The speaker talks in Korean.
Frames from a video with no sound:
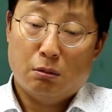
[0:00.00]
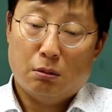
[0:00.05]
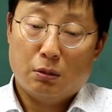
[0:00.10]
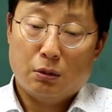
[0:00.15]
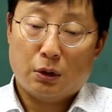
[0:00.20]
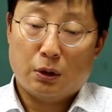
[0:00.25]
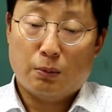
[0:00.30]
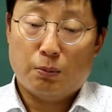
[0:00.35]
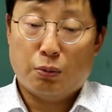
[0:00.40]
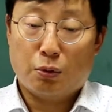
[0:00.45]

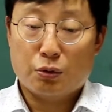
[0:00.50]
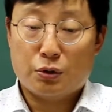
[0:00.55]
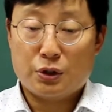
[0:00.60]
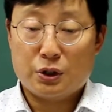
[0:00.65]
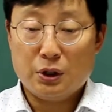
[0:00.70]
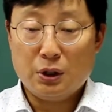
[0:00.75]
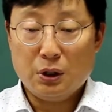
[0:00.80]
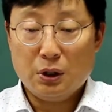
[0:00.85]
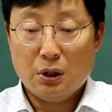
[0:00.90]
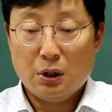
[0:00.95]
이게
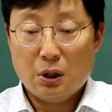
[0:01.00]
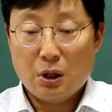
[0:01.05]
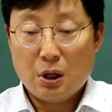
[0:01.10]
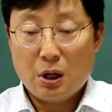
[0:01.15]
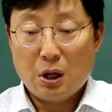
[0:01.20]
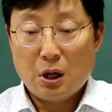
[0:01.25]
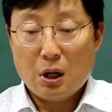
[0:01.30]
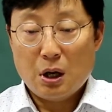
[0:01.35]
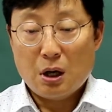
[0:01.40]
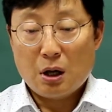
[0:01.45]
뭐지?
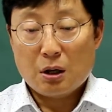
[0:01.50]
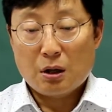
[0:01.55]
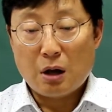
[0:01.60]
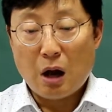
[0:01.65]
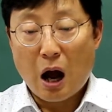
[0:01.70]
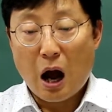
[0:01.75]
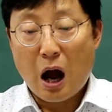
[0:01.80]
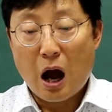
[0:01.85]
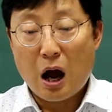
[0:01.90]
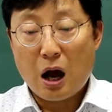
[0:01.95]

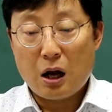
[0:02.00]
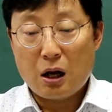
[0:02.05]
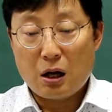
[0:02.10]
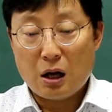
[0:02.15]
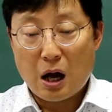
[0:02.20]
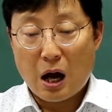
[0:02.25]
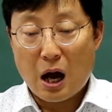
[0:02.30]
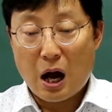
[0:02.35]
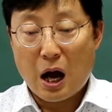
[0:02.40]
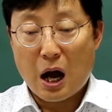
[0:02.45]

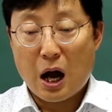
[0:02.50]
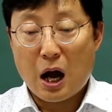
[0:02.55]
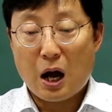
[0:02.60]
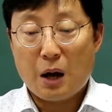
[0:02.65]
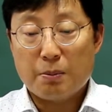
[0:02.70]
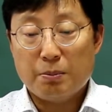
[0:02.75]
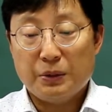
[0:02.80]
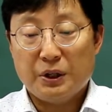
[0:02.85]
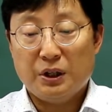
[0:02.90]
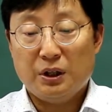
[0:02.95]

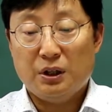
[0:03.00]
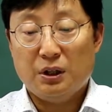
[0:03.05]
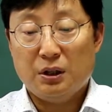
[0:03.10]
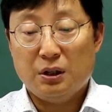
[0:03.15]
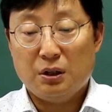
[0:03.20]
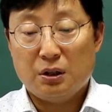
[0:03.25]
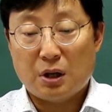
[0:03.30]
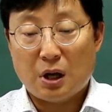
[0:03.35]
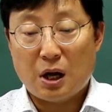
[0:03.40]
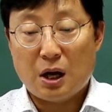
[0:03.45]
랄라
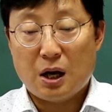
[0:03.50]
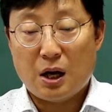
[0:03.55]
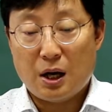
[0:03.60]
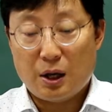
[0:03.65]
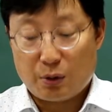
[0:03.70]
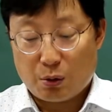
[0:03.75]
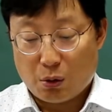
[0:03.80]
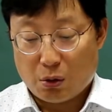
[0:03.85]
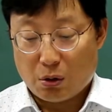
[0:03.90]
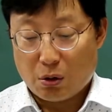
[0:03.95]

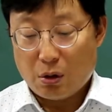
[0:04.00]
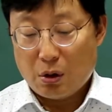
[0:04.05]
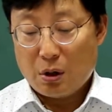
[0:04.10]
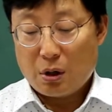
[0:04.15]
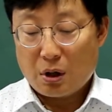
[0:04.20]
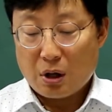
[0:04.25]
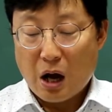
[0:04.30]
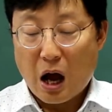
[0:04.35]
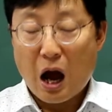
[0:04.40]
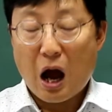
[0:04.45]
미레도,
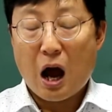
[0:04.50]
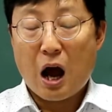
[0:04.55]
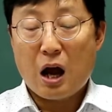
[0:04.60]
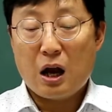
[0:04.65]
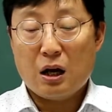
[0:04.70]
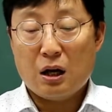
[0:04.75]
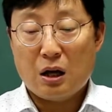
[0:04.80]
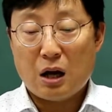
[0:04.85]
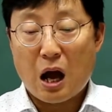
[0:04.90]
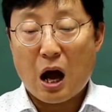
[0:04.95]

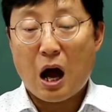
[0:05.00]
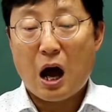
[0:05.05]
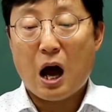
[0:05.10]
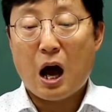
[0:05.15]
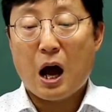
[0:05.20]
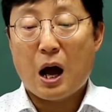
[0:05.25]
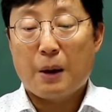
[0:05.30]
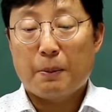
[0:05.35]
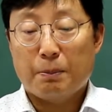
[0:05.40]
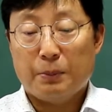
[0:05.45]

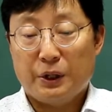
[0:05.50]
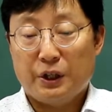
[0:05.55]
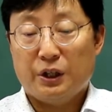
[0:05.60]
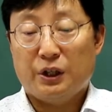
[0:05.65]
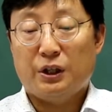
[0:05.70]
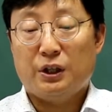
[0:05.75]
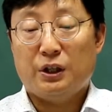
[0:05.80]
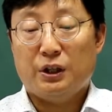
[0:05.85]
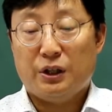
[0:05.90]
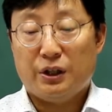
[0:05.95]
랄라
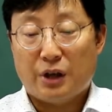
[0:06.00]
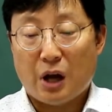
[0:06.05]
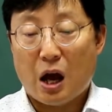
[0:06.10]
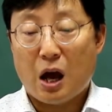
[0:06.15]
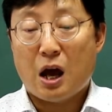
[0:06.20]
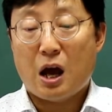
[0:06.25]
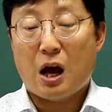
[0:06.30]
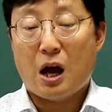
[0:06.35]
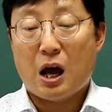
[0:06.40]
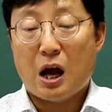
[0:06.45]

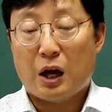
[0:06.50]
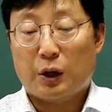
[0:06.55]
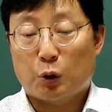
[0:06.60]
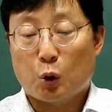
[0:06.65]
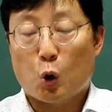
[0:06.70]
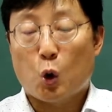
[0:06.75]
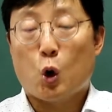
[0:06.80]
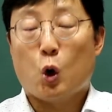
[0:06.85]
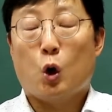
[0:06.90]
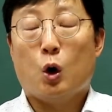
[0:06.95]

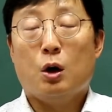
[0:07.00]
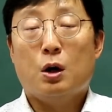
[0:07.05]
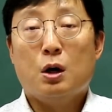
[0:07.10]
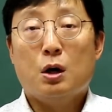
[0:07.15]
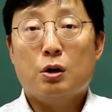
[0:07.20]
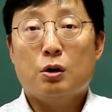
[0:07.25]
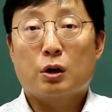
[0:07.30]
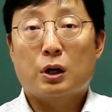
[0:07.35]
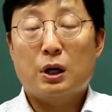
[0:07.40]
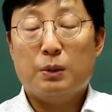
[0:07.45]
미레도,
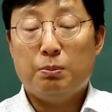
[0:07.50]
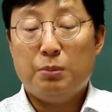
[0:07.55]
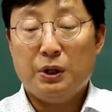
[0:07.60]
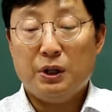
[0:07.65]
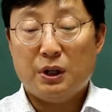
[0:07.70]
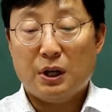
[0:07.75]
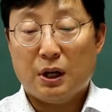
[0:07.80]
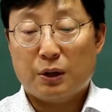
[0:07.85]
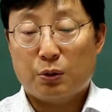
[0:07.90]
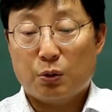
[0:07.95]
여기
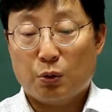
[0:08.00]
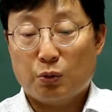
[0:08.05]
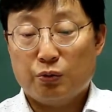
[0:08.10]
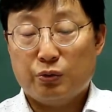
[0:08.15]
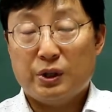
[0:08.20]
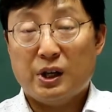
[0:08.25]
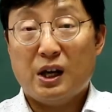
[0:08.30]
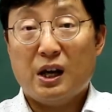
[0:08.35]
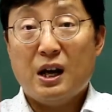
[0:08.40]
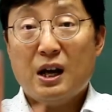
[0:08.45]
미레도
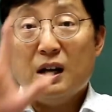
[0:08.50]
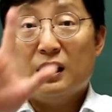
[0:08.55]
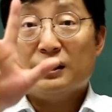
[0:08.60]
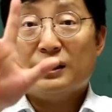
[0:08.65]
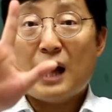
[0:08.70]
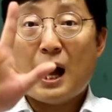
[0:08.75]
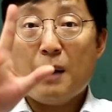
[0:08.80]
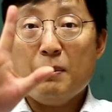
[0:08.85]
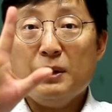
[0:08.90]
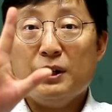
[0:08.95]
위에
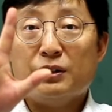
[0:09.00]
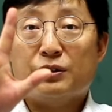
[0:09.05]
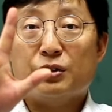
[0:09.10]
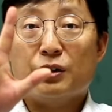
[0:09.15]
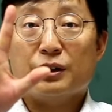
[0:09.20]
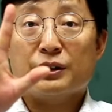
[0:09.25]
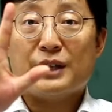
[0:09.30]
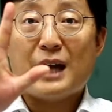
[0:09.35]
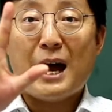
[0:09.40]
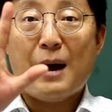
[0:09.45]
삼이
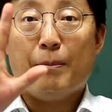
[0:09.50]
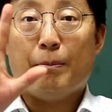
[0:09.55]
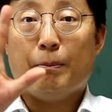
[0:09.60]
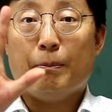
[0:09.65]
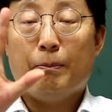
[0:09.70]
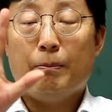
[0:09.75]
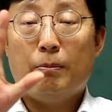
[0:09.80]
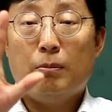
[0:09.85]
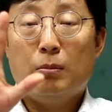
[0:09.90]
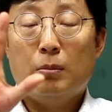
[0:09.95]
있어요. 삼.
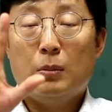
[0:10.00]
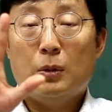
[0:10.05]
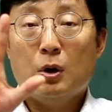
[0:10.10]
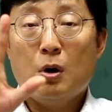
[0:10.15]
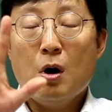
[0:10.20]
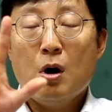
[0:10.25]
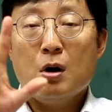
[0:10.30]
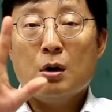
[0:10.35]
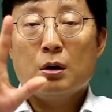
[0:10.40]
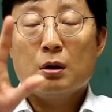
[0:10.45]

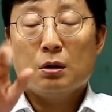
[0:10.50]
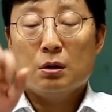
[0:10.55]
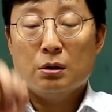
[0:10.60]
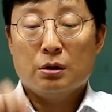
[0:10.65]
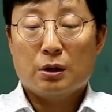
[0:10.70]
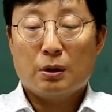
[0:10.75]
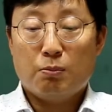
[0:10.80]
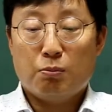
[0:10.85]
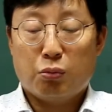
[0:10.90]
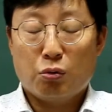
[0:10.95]
아,
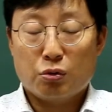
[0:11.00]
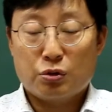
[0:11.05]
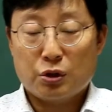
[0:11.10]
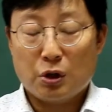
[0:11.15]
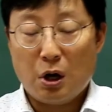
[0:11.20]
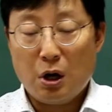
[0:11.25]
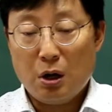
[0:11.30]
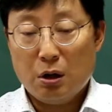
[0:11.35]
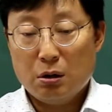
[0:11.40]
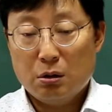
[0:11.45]
이게
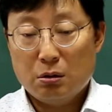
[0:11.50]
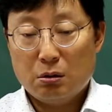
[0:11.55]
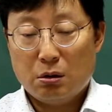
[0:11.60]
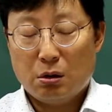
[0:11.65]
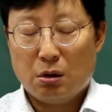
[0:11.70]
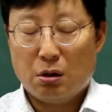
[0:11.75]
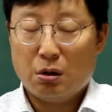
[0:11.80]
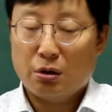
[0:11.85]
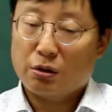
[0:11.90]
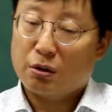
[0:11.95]
뭐죠?
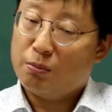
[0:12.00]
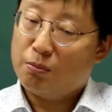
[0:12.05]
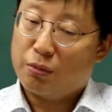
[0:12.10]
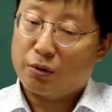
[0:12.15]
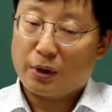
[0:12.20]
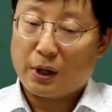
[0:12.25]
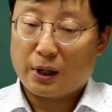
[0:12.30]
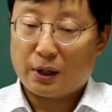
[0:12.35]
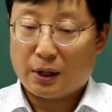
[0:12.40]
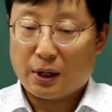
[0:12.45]
어허, 이거
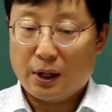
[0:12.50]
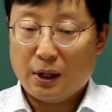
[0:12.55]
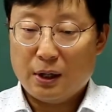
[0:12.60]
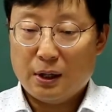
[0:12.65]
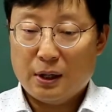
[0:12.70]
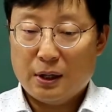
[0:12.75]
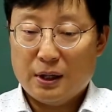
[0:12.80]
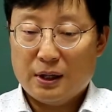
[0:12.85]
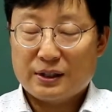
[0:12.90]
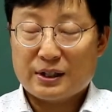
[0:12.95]
모르겠네.
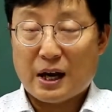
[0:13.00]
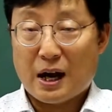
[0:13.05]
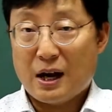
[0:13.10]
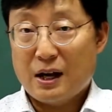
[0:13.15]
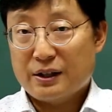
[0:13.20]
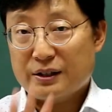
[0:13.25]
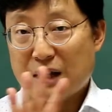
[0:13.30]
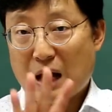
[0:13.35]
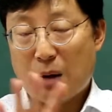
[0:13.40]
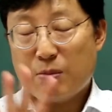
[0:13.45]

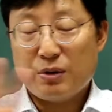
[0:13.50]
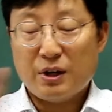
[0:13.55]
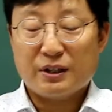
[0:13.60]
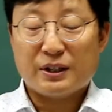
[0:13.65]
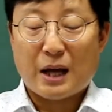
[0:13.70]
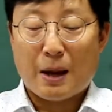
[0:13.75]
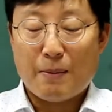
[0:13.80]
자, 사분의 사